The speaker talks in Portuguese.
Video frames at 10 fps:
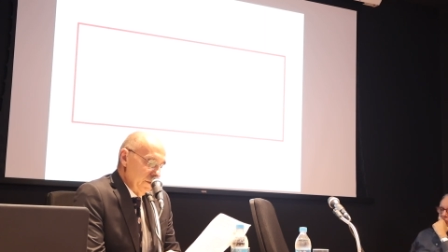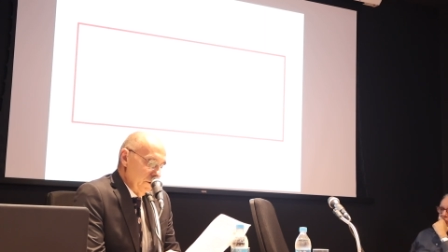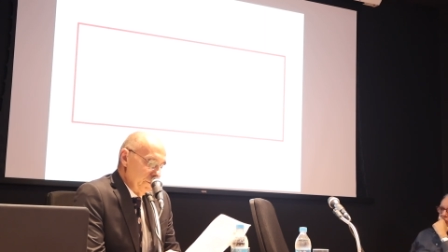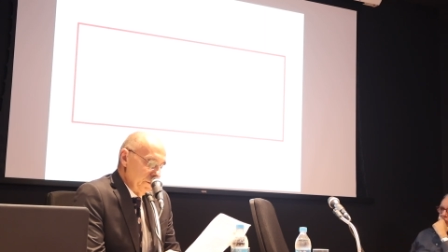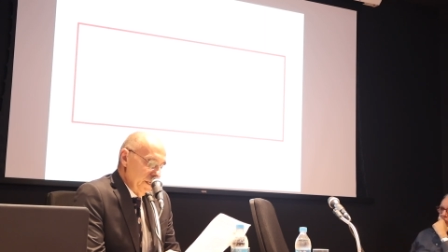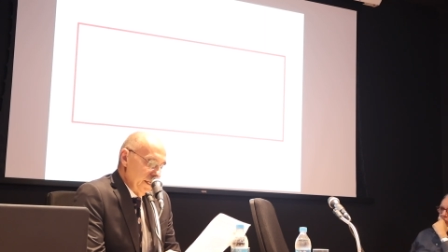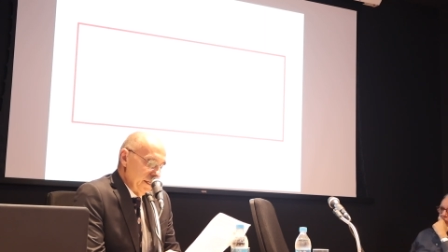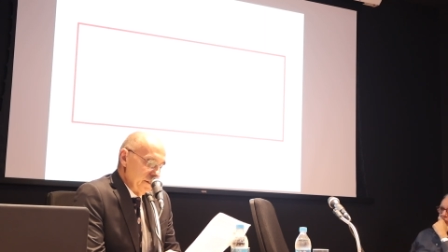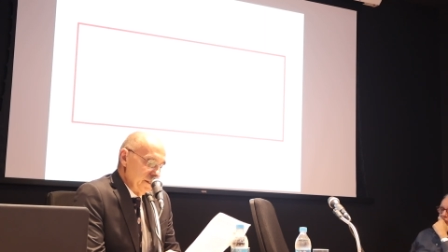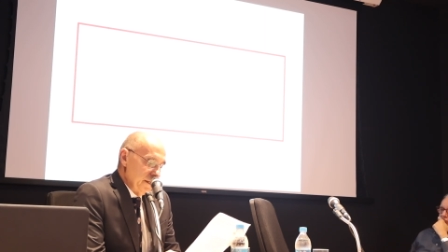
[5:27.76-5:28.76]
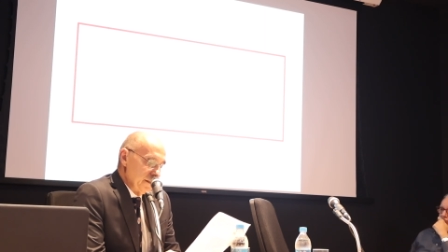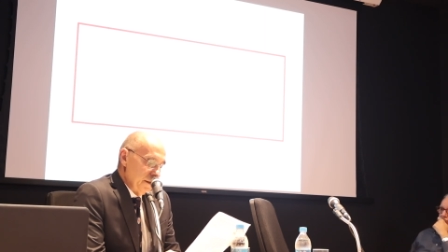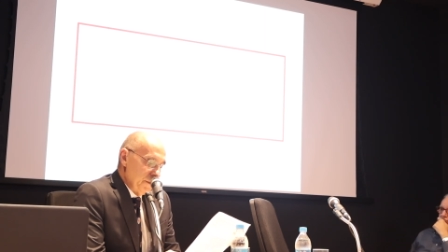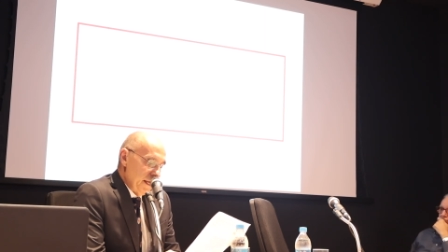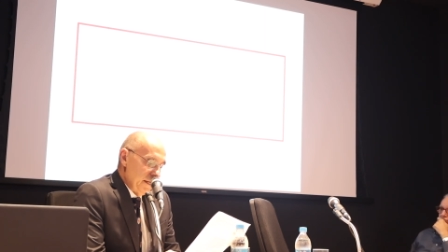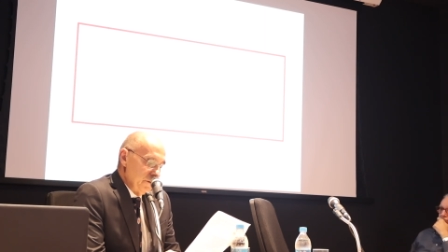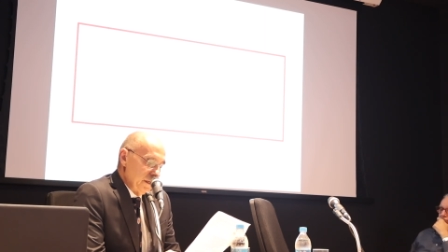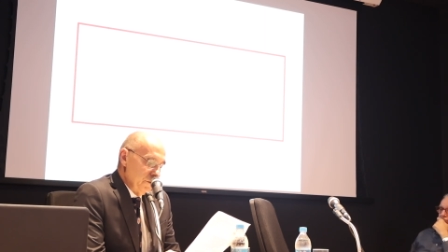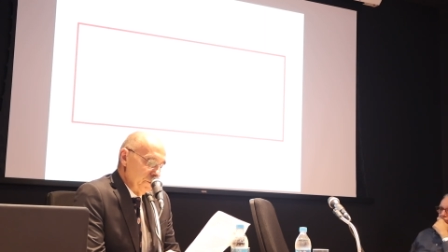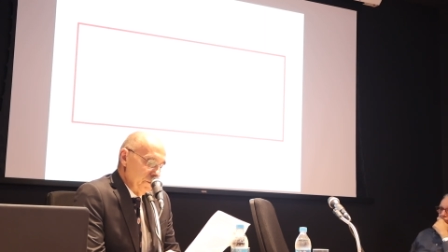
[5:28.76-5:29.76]
a primeira residência
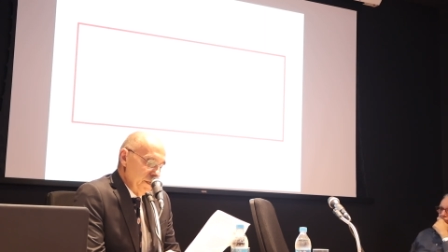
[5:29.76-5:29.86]
médica e o primeiro